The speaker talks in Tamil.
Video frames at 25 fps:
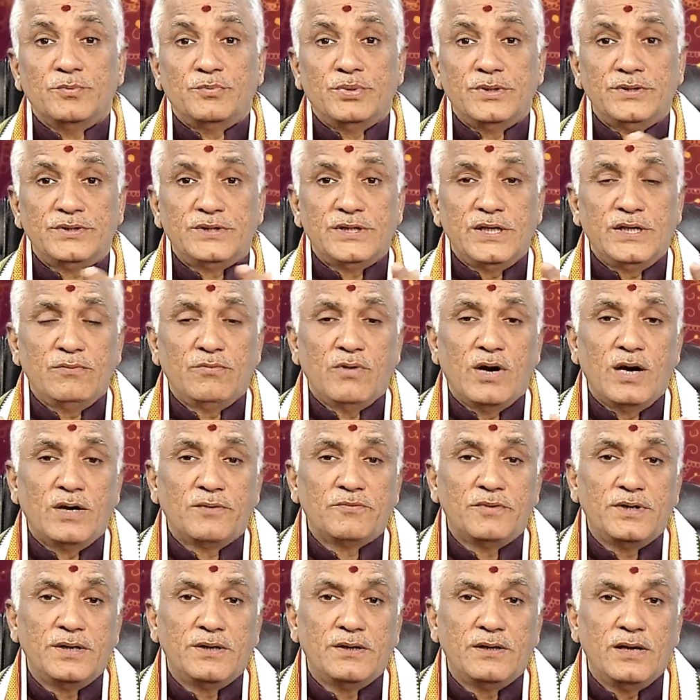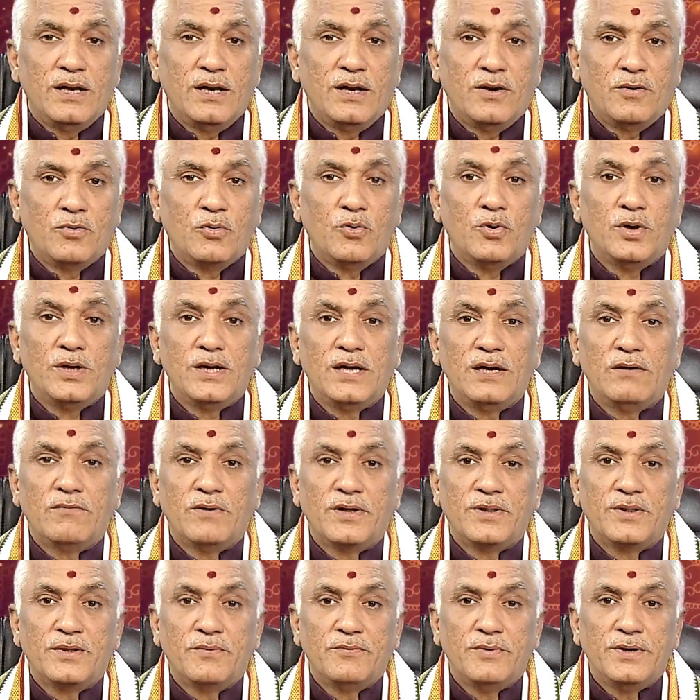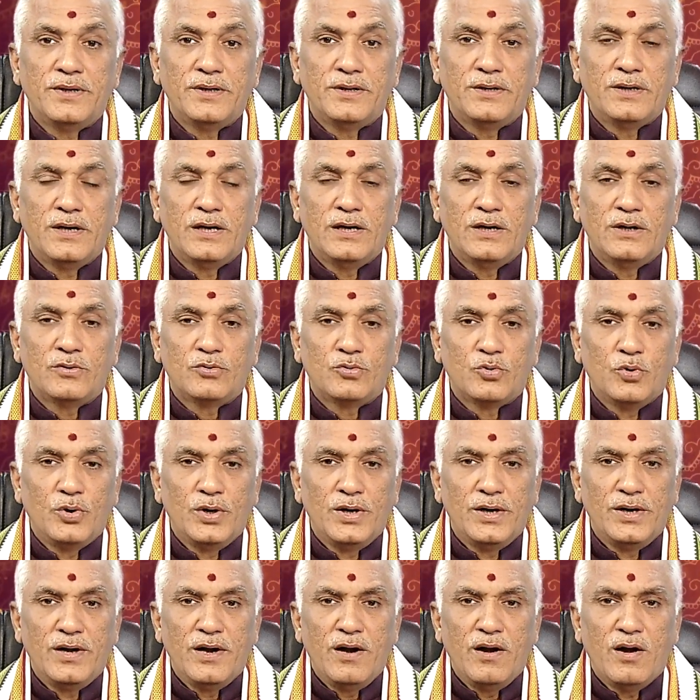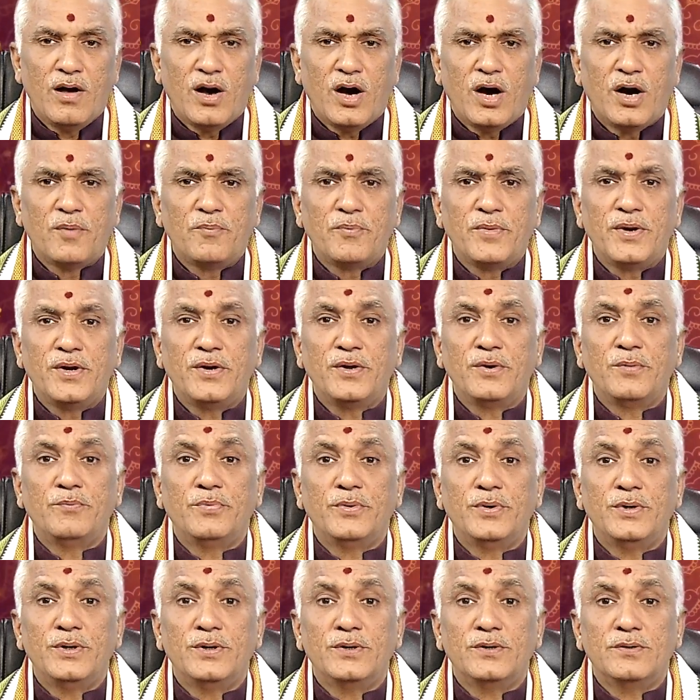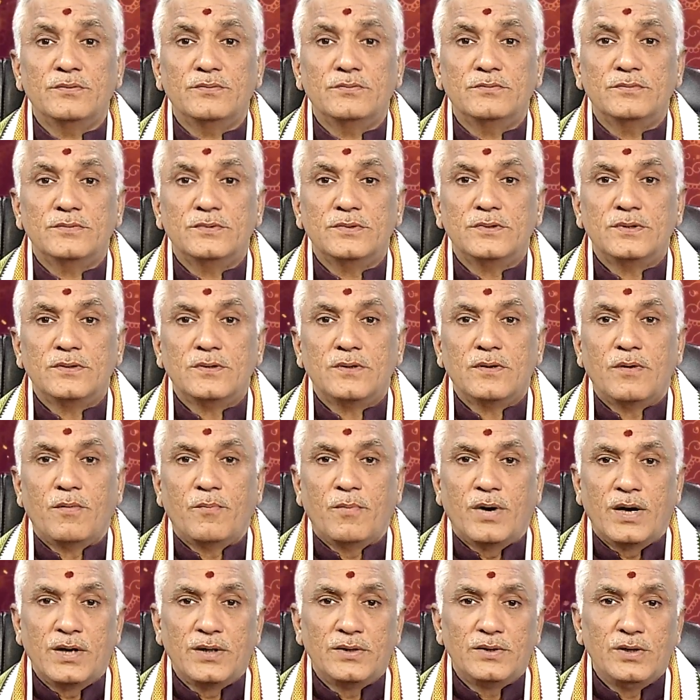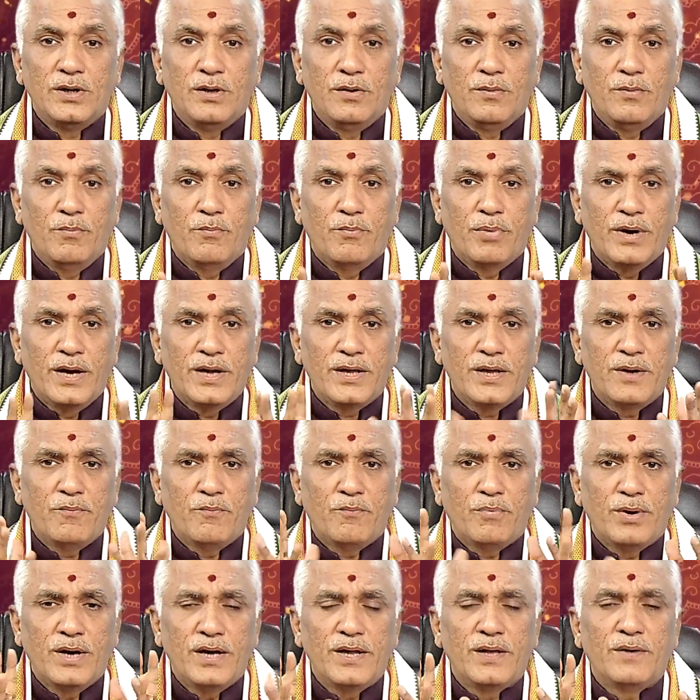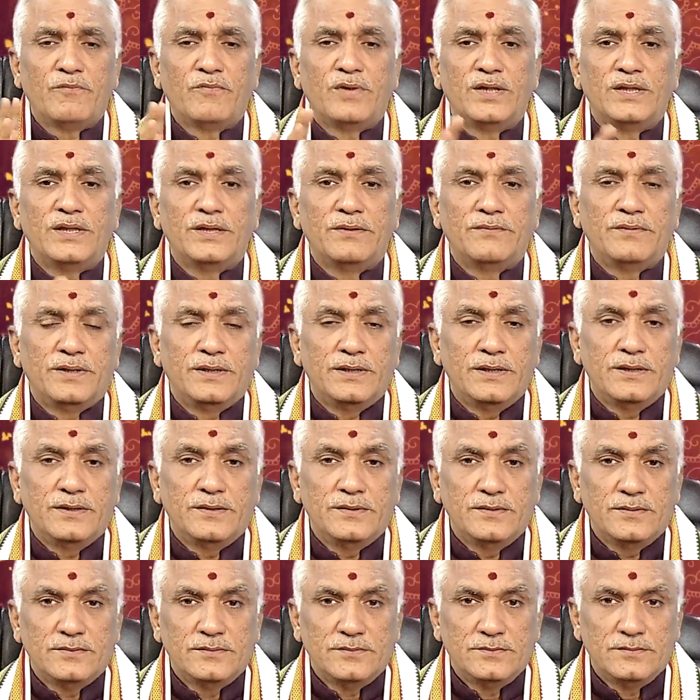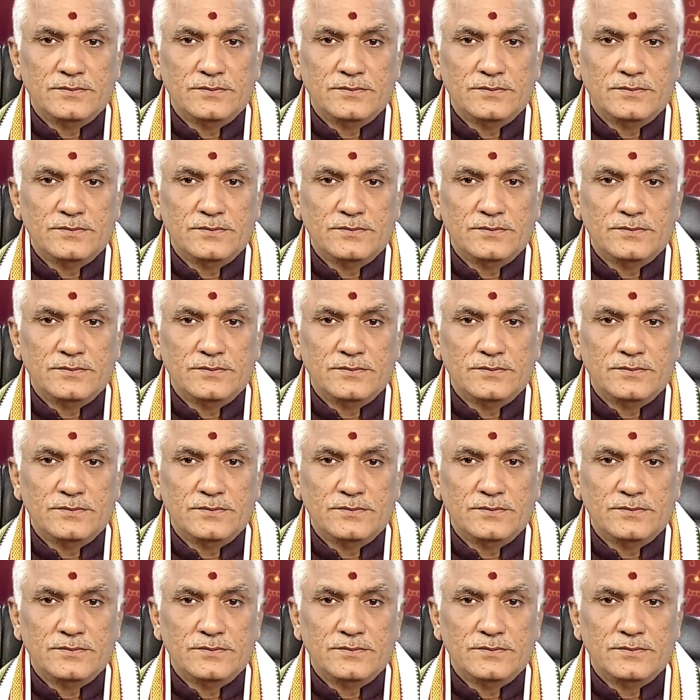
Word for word: பிச்சை வாங்குவீர்கள் ரோடில் வந்து விடுவீர்கள் தொழில் எல்லாம் நின்று போயிடும் மனதில் பயம் பயம் வந்து விட்டது